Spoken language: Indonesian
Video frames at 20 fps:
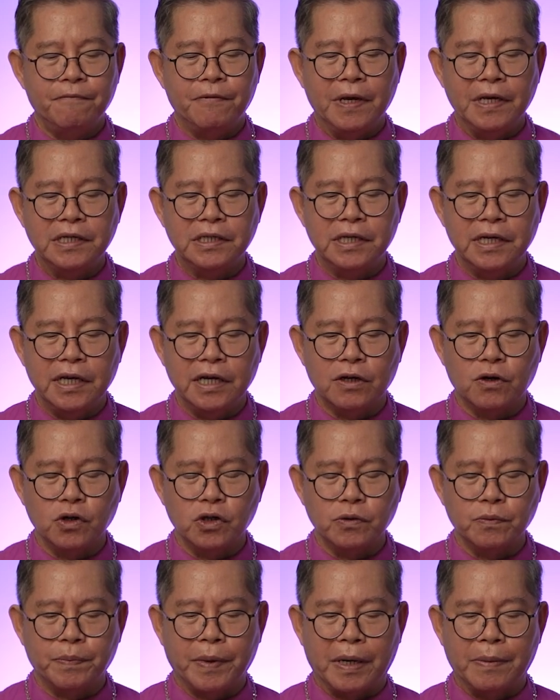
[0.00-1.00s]
visi
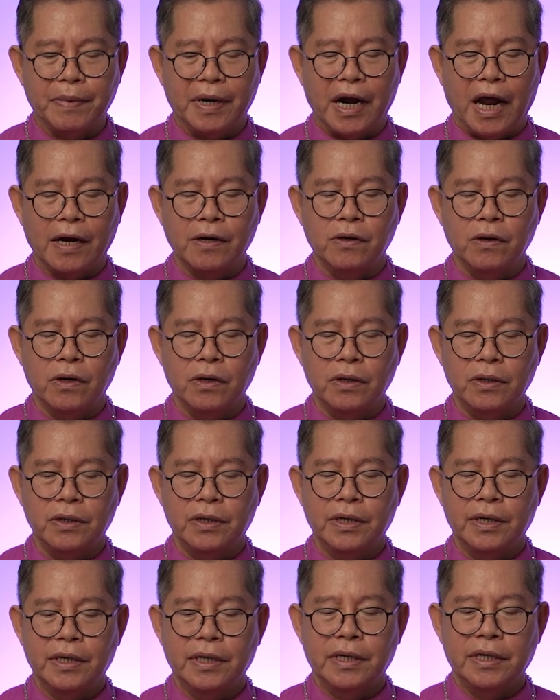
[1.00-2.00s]
Kusupan Manado
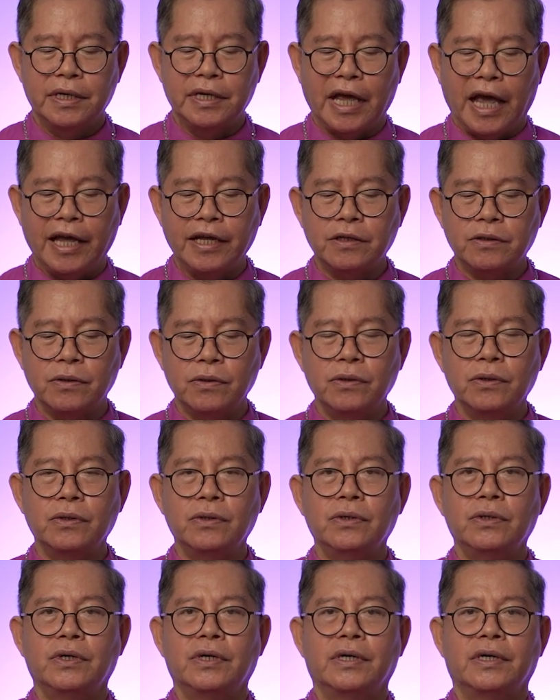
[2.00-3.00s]

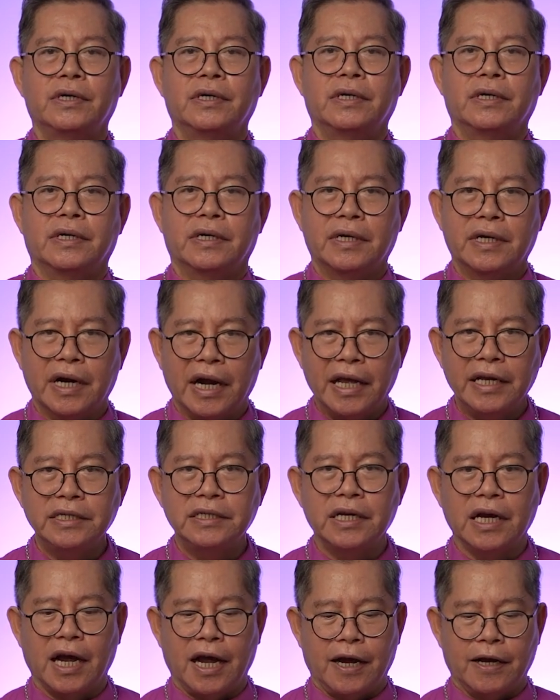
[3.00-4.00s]
yaitu
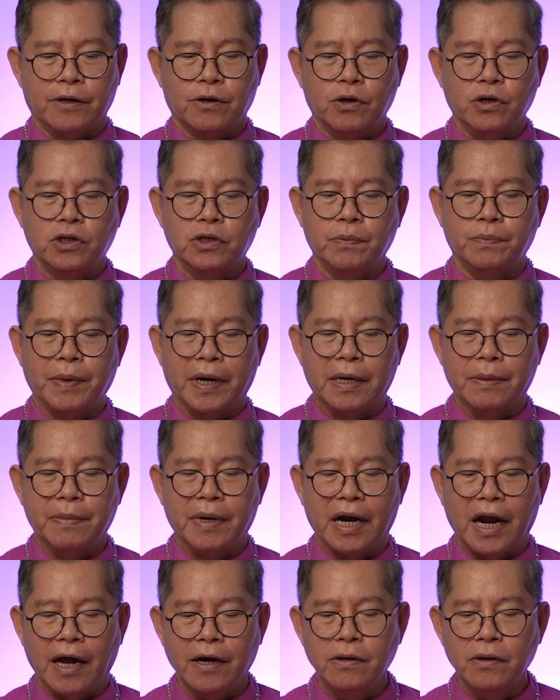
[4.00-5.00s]
Gereja Kusupan
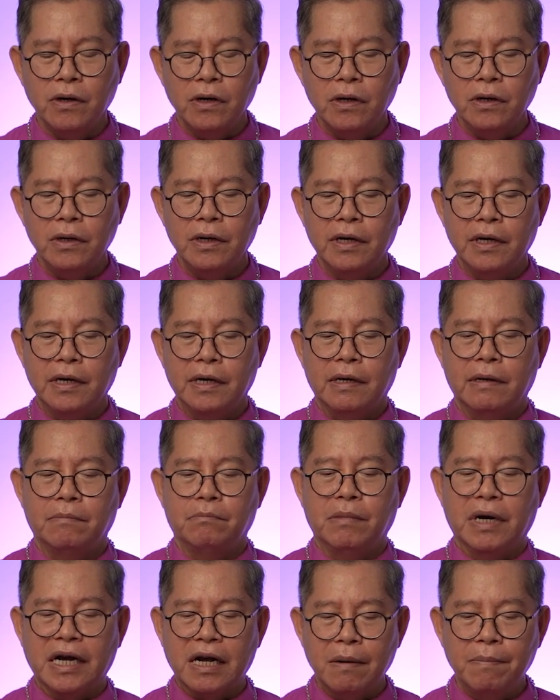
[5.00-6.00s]
Manado
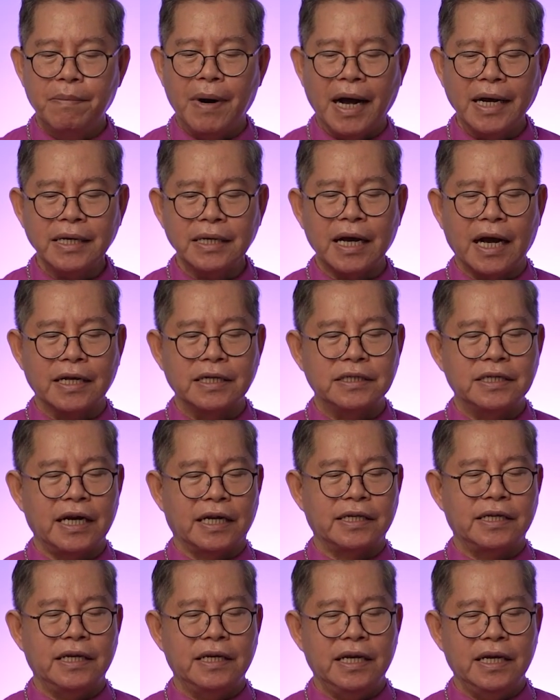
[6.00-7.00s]
mengembangkan
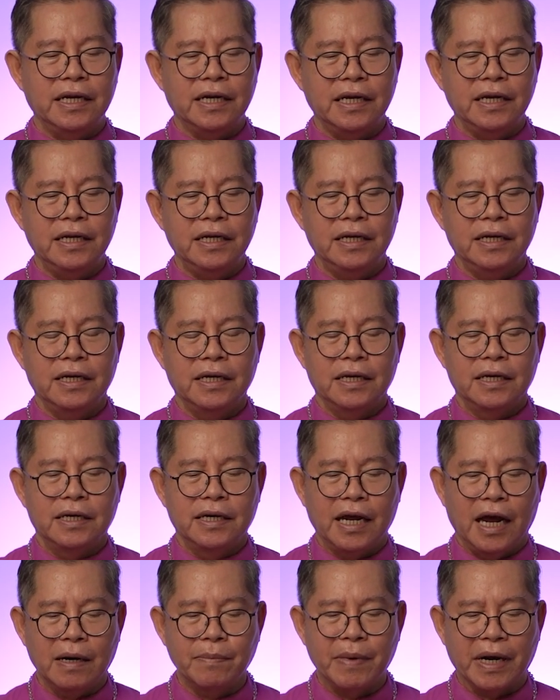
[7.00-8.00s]
jati diri
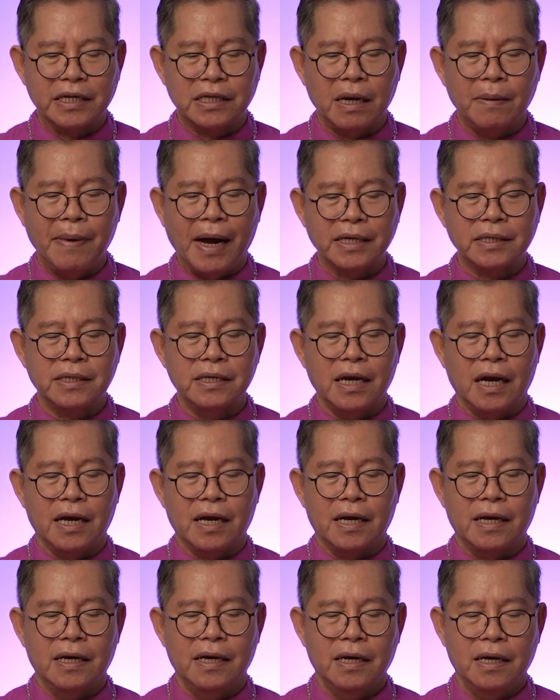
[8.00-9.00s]
dan
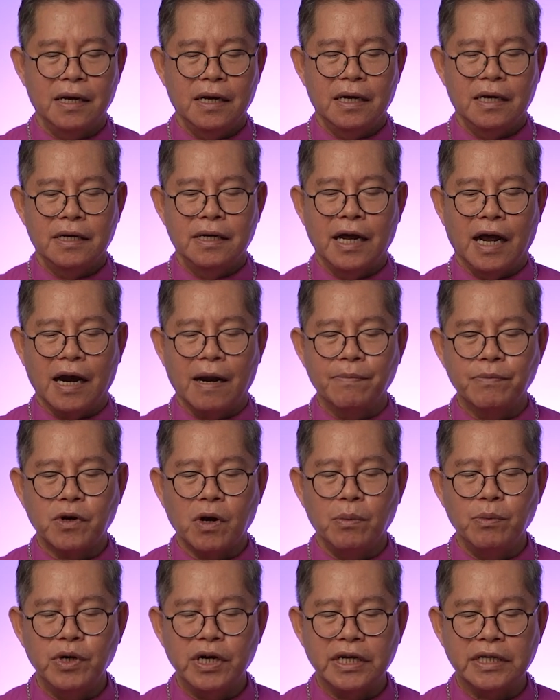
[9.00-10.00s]
martabatnya dalam
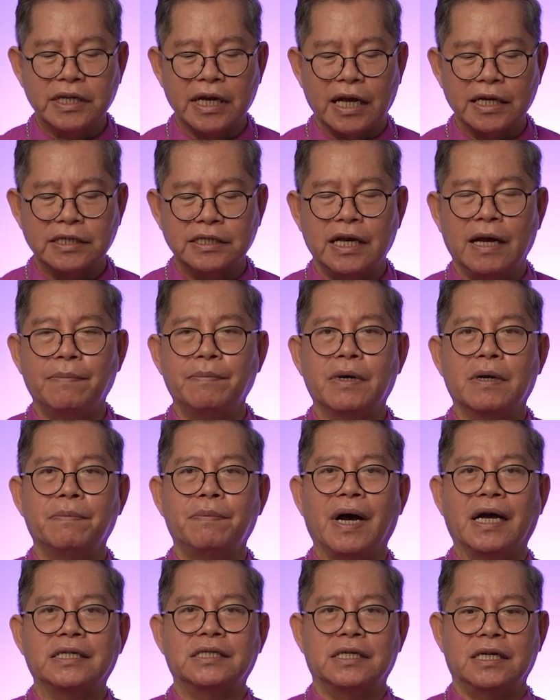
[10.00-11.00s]
komunitas yang
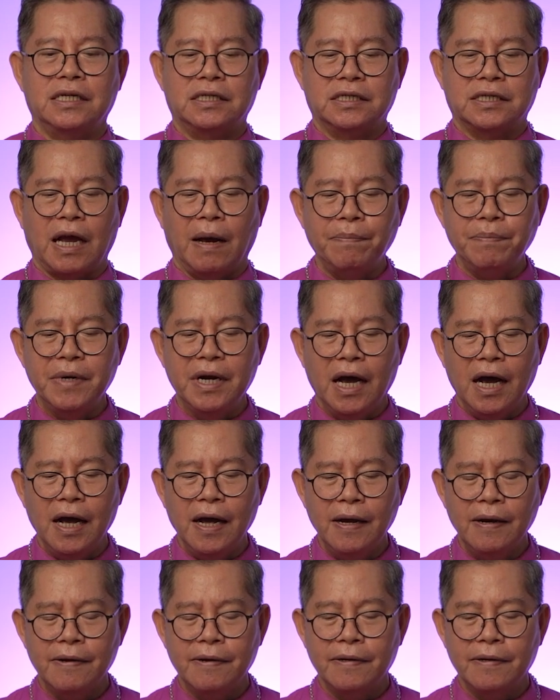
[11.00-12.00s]
berbasis sabda,